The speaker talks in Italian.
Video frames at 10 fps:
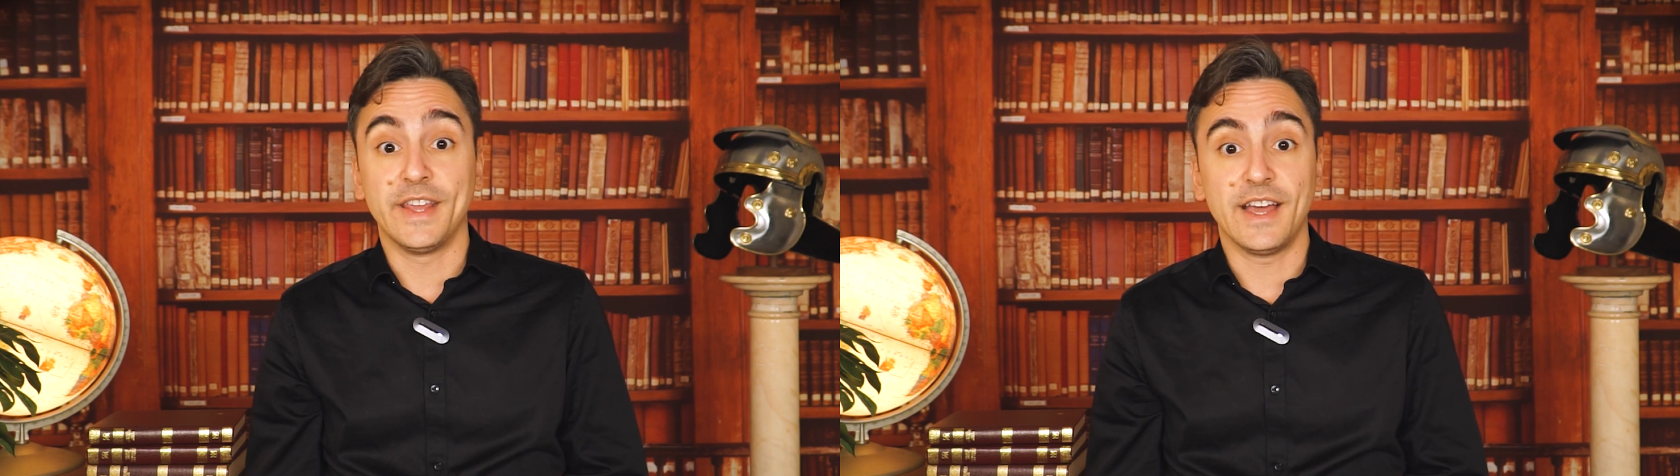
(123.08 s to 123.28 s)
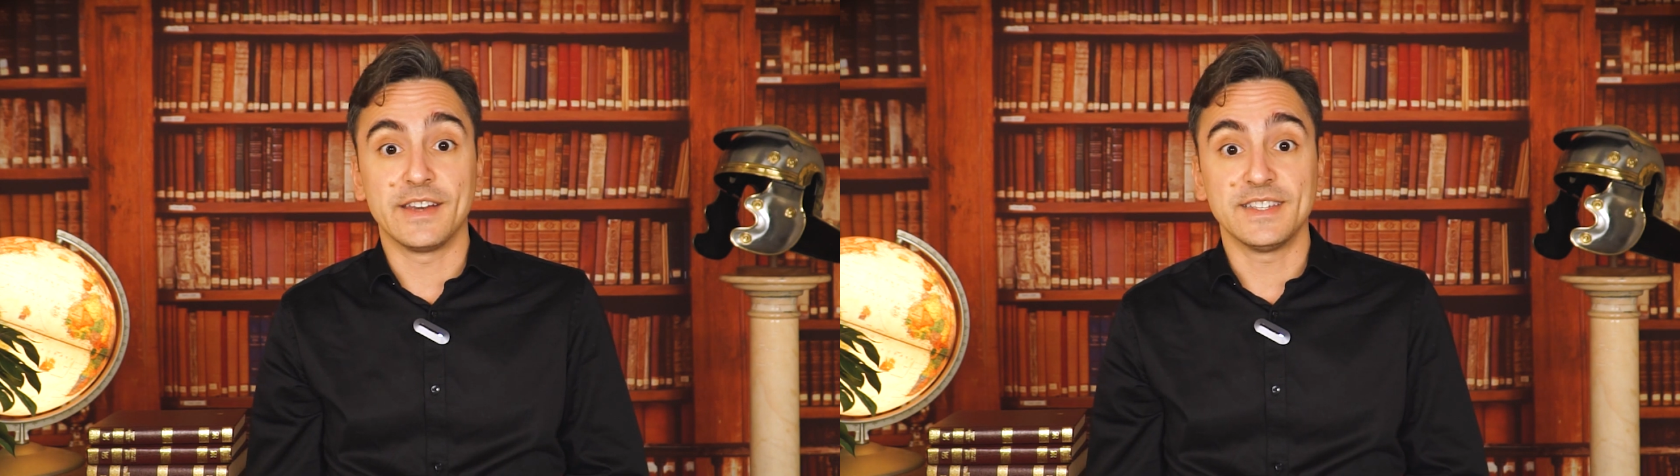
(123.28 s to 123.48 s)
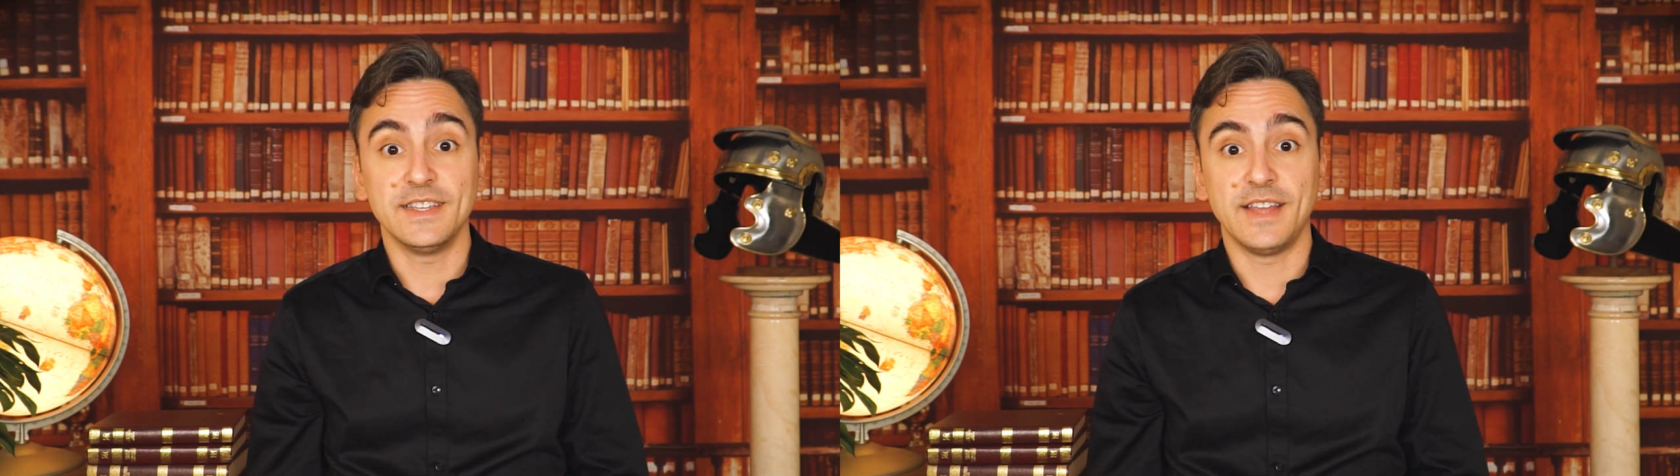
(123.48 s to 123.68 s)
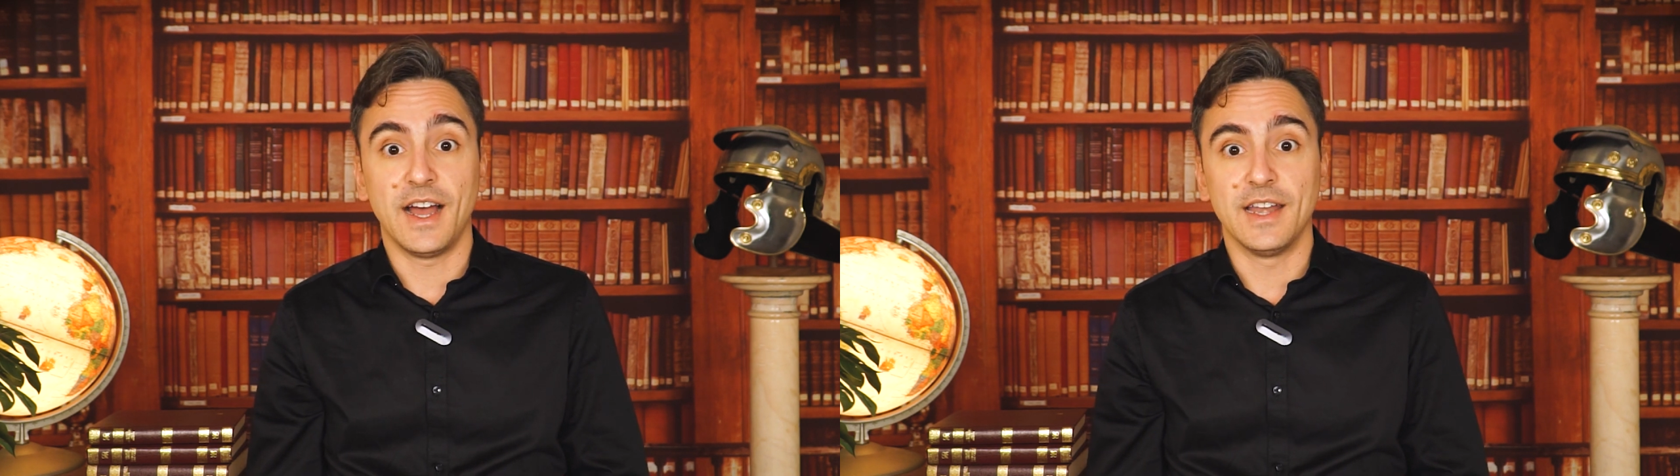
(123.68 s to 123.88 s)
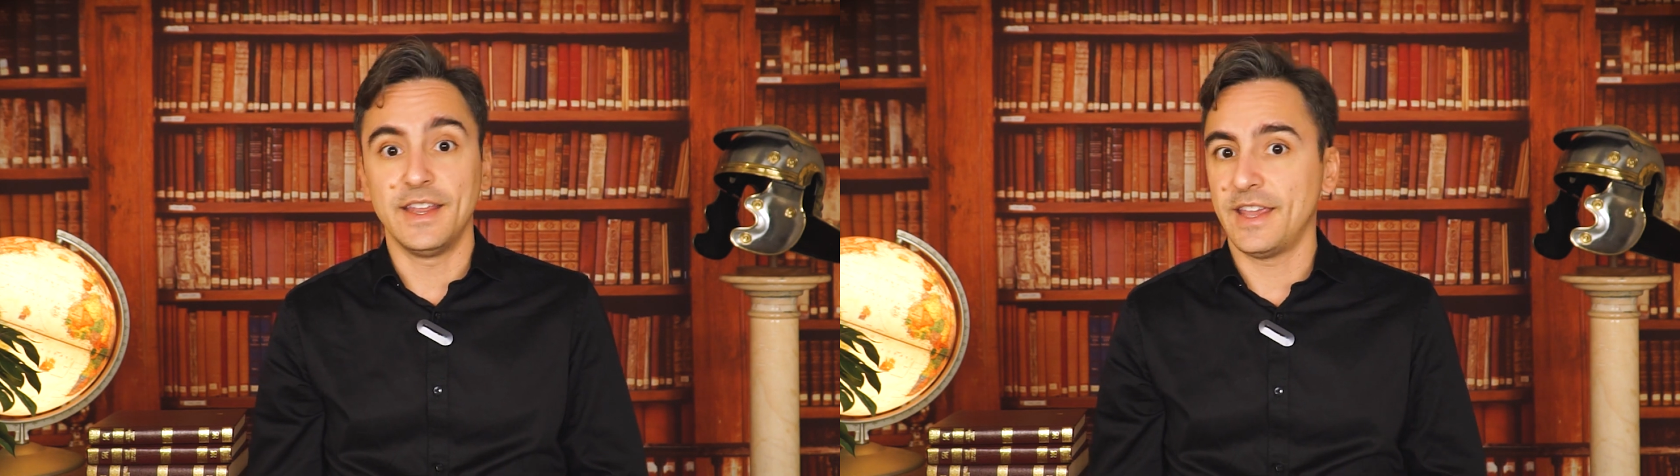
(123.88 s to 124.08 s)
i chiari
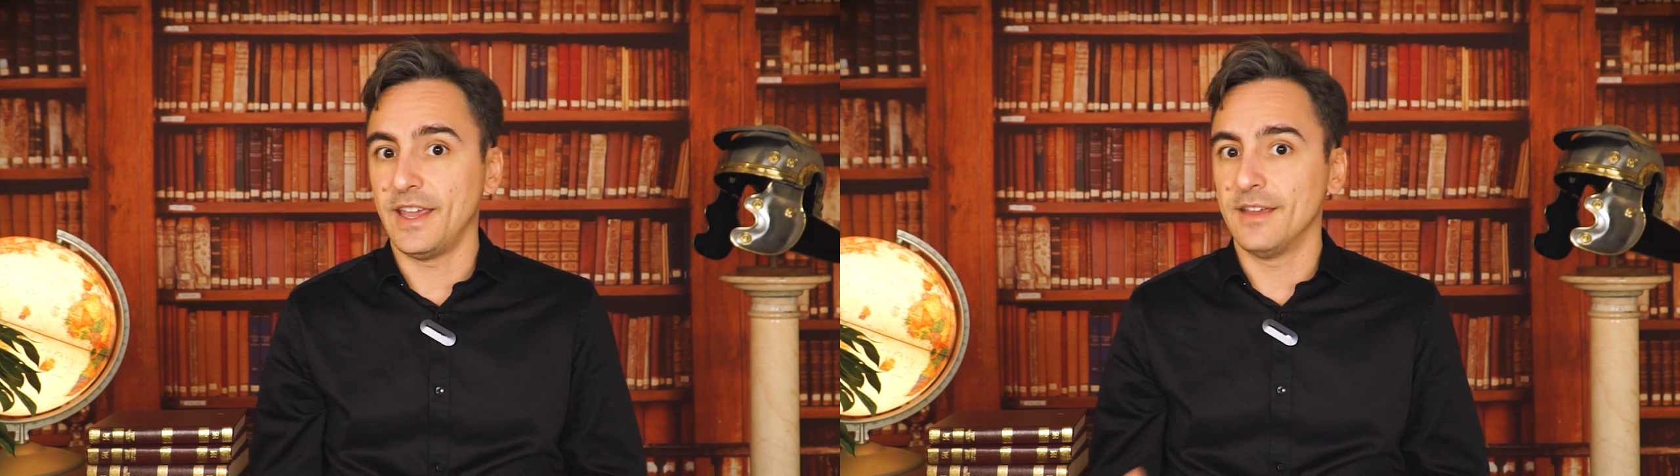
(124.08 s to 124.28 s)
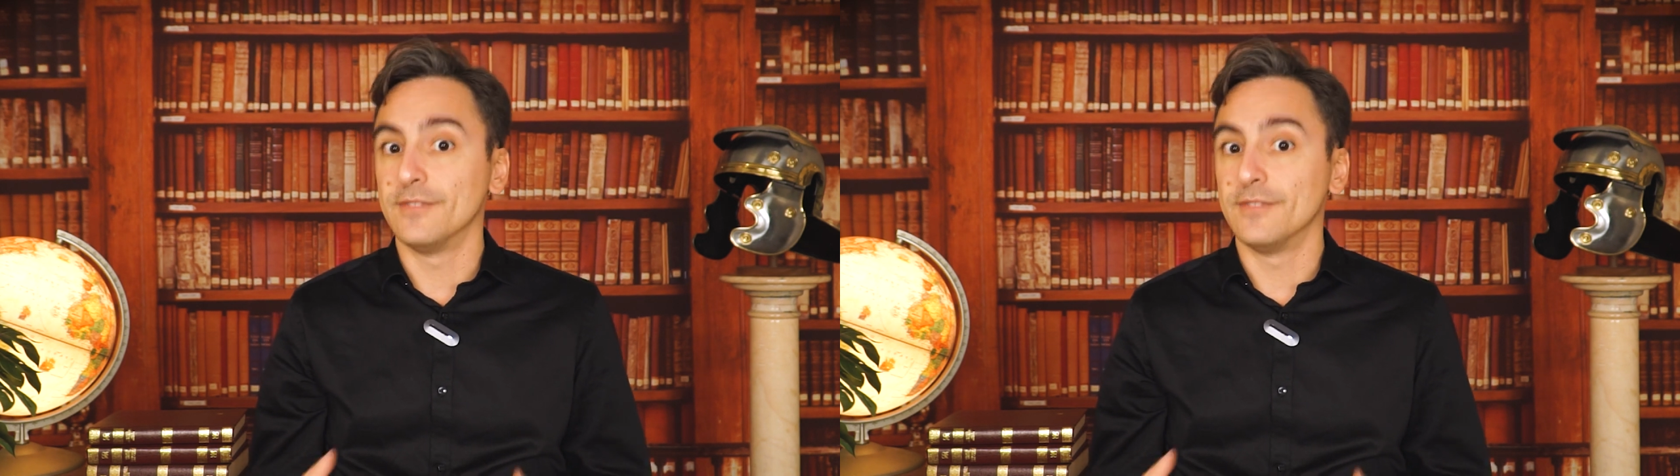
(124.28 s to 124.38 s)
segnali che